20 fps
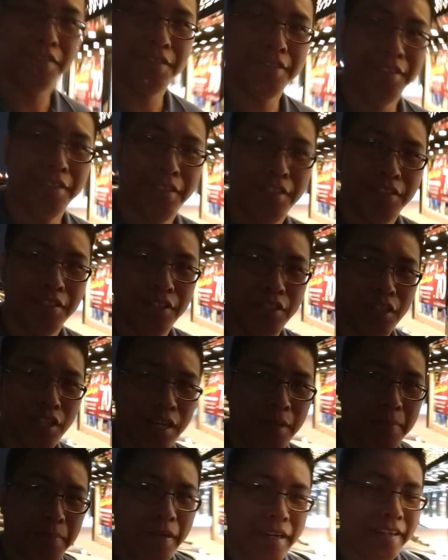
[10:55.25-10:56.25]
ano
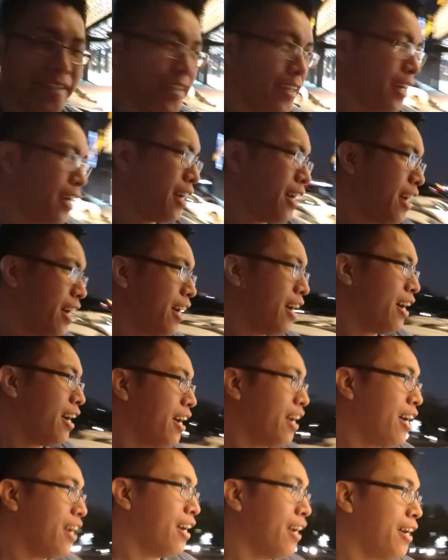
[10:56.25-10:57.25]
kapag
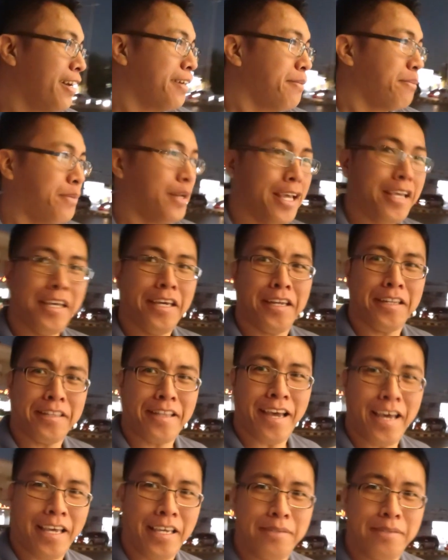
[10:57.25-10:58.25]
uh, prayer
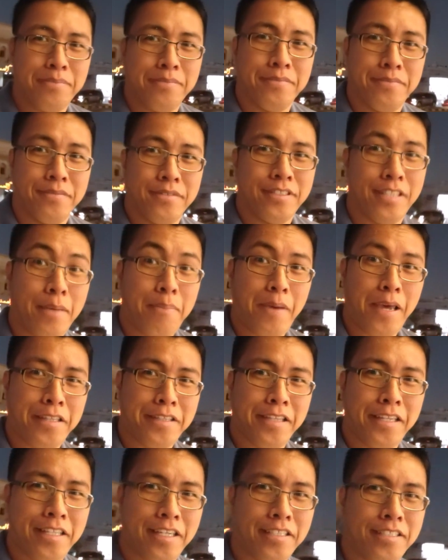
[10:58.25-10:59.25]
time
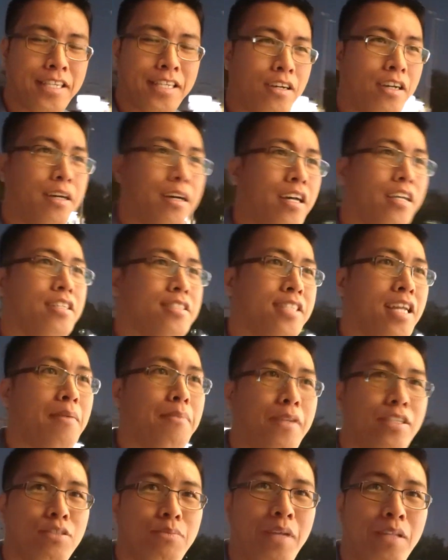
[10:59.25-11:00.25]
depende na sa
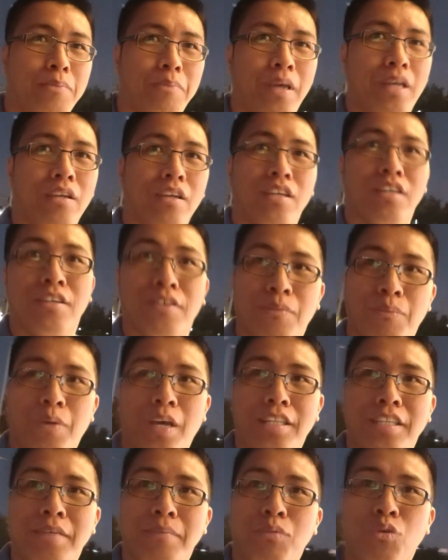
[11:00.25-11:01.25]
establishment P-
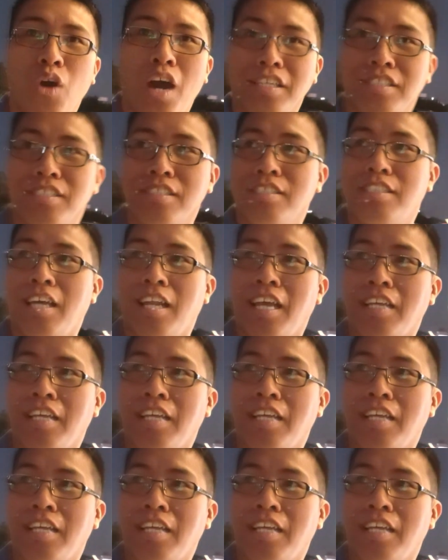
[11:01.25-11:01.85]
pwedeng bukas